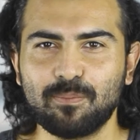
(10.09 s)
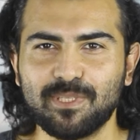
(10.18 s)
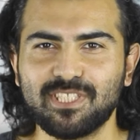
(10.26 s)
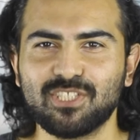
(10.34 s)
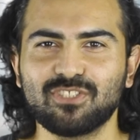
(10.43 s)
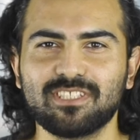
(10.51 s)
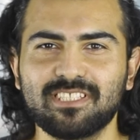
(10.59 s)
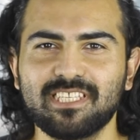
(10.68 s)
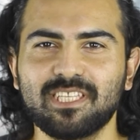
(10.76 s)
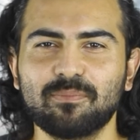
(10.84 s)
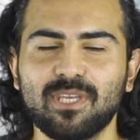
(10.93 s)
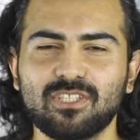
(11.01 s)
Pasajı'ndaki
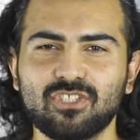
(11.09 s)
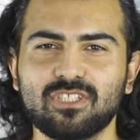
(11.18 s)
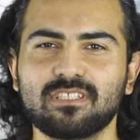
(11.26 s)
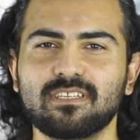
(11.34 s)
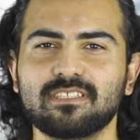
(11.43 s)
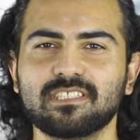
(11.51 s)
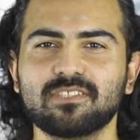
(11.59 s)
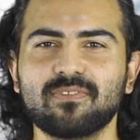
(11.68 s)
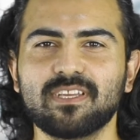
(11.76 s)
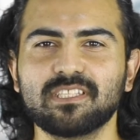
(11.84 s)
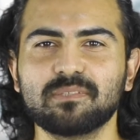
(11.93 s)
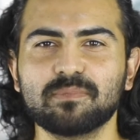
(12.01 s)
edebiyatçı adını
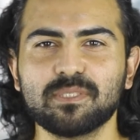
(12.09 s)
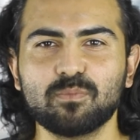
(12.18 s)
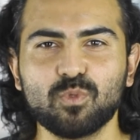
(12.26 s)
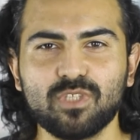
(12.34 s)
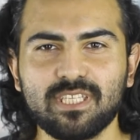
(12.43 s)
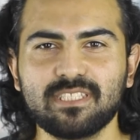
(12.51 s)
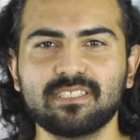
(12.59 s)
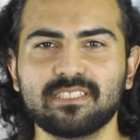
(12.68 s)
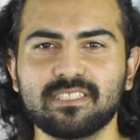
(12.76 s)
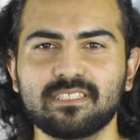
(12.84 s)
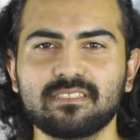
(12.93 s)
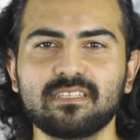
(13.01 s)
verdiğimiz bu yayın
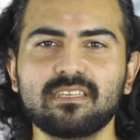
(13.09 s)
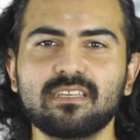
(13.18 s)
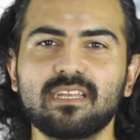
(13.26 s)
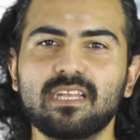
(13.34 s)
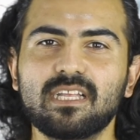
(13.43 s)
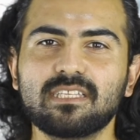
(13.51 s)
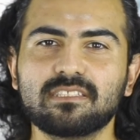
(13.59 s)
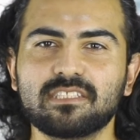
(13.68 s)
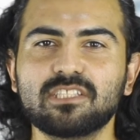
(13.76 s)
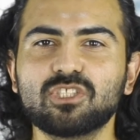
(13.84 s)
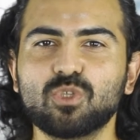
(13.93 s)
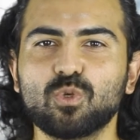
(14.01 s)
dizisinde
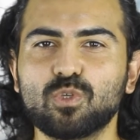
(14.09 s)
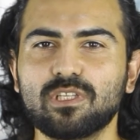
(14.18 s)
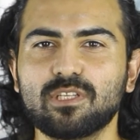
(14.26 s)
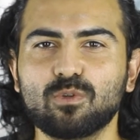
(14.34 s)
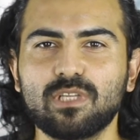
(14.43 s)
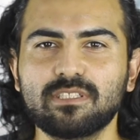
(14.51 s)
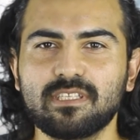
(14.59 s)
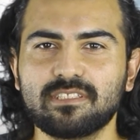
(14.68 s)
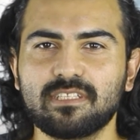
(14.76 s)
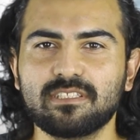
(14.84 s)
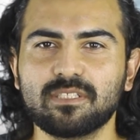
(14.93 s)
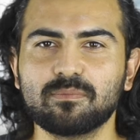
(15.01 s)
sıra dışı öyküleri olan
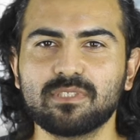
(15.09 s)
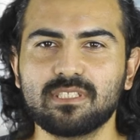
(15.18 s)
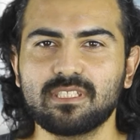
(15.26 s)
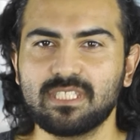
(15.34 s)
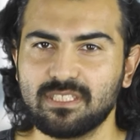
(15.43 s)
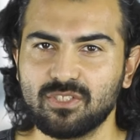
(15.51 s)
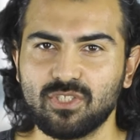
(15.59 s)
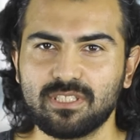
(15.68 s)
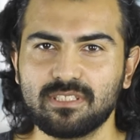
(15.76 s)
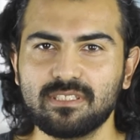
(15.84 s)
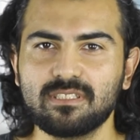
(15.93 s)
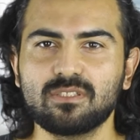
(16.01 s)
yazarlarımızı
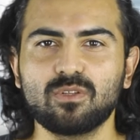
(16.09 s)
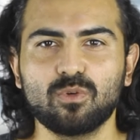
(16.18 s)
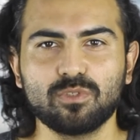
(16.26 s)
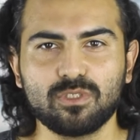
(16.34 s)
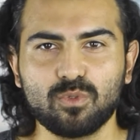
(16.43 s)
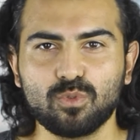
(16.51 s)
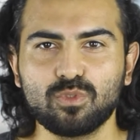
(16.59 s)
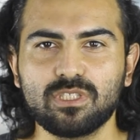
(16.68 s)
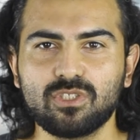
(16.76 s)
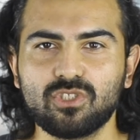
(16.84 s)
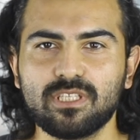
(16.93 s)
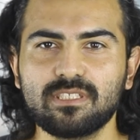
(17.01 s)
izleyeceksiniz. Onları konuk
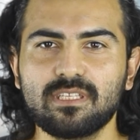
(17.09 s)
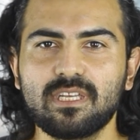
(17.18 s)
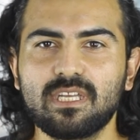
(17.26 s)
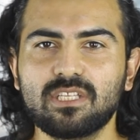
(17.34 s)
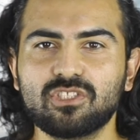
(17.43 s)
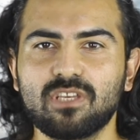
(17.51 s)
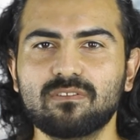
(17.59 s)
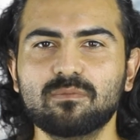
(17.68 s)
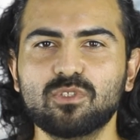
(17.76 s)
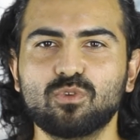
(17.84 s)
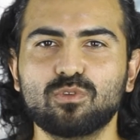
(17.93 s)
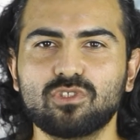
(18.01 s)
edeceğiz.
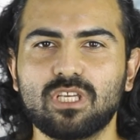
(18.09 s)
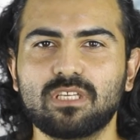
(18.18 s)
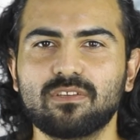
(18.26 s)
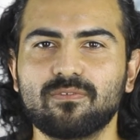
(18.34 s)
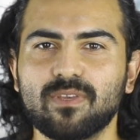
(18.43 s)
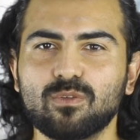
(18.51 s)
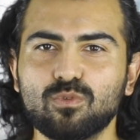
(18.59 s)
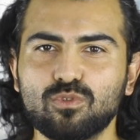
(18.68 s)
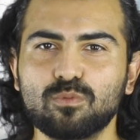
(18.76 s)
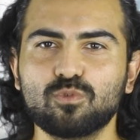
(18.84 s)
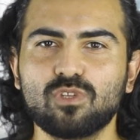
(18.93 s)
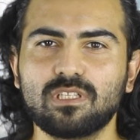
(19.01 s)
Çevrim içi olacak ve
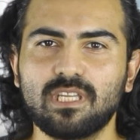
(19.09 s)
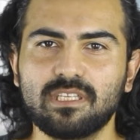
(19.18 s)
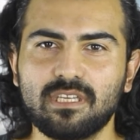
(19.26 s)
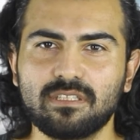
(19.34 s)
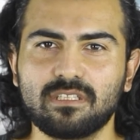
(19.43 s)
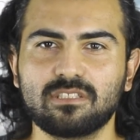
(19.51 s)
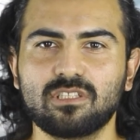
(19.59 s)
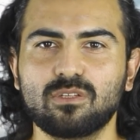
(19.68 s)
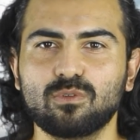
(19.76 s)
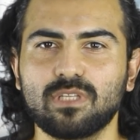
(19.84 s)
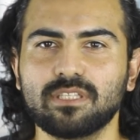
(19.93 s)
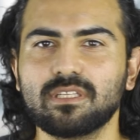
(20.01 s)
YouTube üzerinden
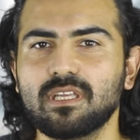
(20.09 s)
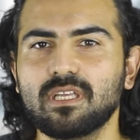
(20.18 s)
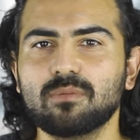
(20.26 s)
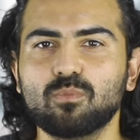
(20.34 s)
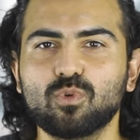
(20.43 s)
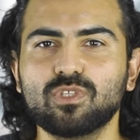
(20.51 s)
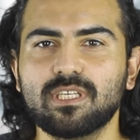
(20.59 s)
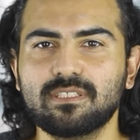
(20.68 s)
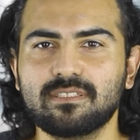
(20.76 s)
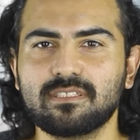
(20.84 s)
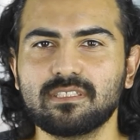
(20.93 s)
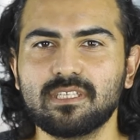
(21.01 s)
yayınlanacak olan bu
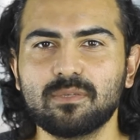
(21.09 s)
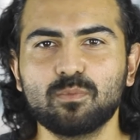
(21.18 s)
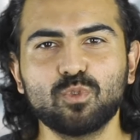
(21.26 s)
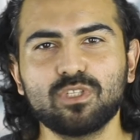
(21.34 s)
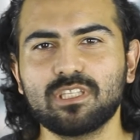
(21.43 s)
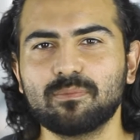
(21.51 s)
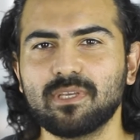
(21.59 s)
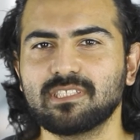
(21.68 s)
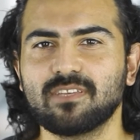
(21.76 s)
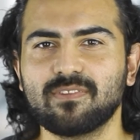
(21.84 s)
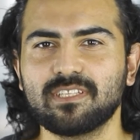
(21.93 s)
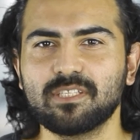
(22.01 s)
yayın dizisine bütün
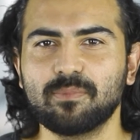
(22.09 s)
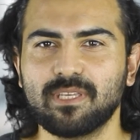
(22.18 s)
edebiyat severleri